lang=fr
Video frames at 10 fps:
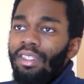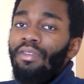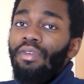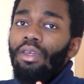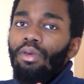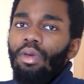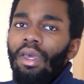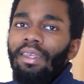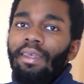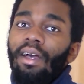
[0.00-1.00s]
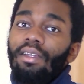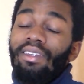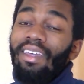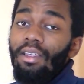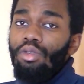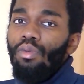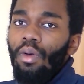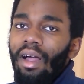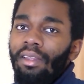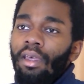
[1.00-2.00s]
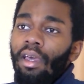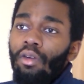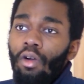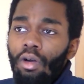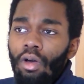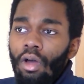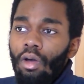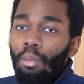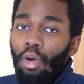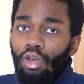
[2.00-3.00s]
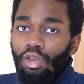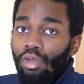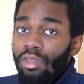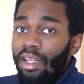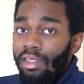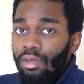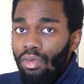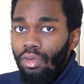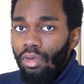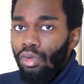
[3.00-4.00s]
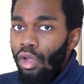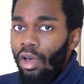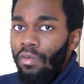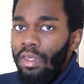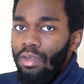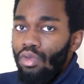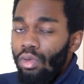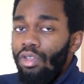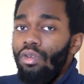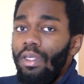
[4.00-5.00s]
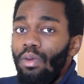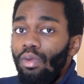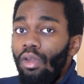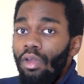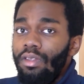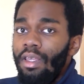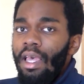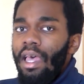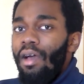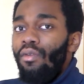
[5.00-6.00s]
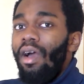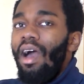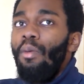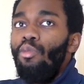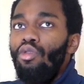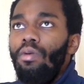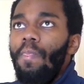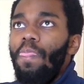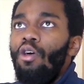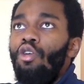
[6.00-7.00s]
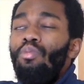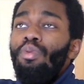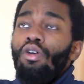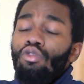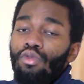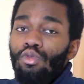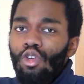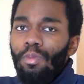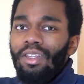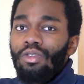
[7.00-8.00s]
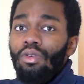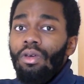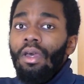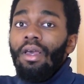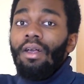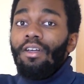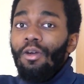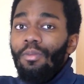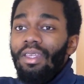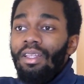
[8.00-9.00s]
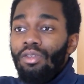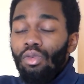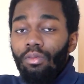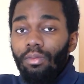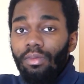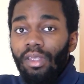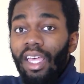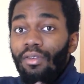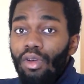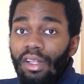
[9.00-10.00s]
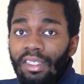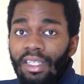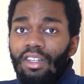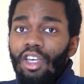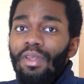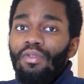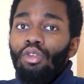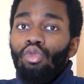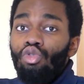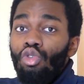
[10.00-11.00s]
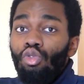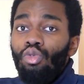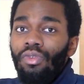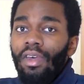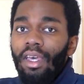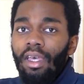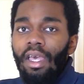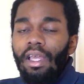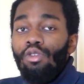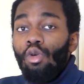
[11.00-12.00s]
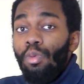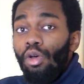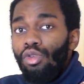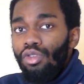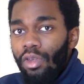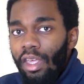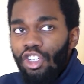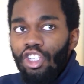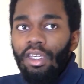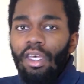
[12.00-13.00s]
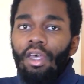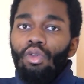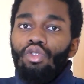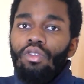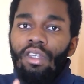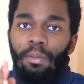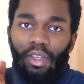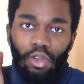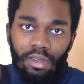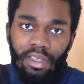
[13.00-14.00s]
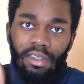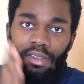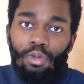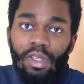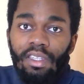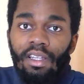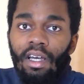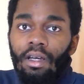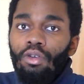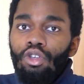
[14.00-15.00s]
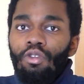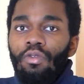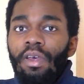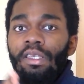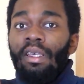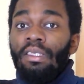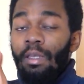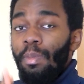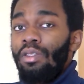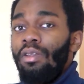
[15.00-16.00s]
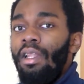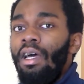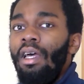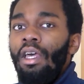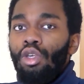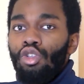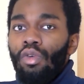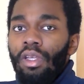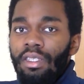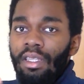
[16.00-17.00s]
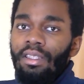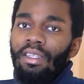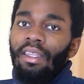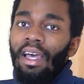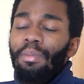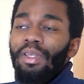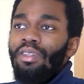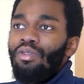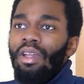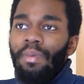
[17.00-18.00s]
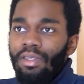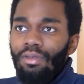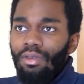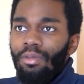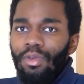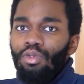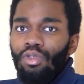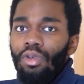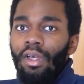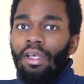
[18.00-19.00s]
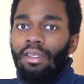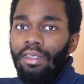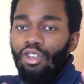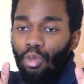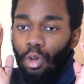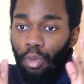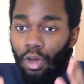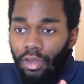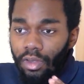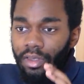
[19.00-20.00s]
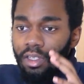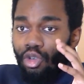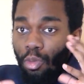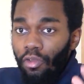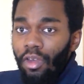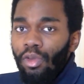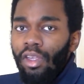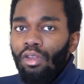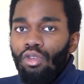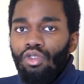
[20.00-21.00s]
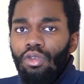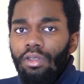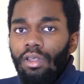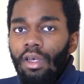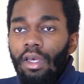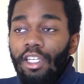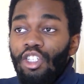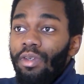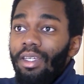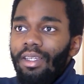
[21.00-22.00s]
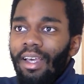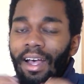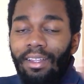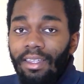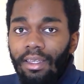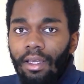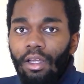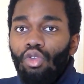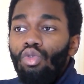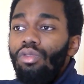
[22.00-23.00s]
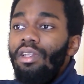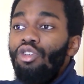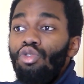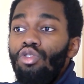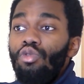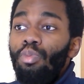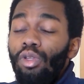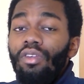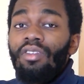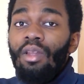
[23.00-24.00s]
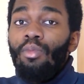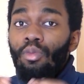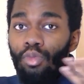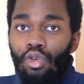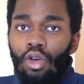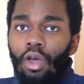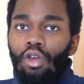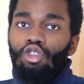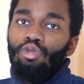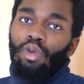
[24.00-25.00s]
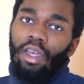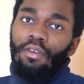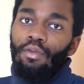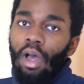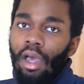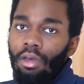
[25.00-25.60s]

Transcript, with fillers: ce qui fait qu'il y a très souvent un très grand manque de certitude dans leur vie. Ce sont des gens qui ont tendance à avoir un peu euh, peur du futur parce que comme ils sont très volatiles, comme ils veulent toujours tout faire, ils ont peur de s'engager, de se dire maintenant c'est ce métier-là que je veux faire, c'est avec cette personne-là que je veux rester, etc. Parce qu'ils ont l'impression que, mais mon Dieu, si je me bloque, si je m'enferme dans quelque chose, je vais rater toutes les choses potentiellement mieux que je pourrais voir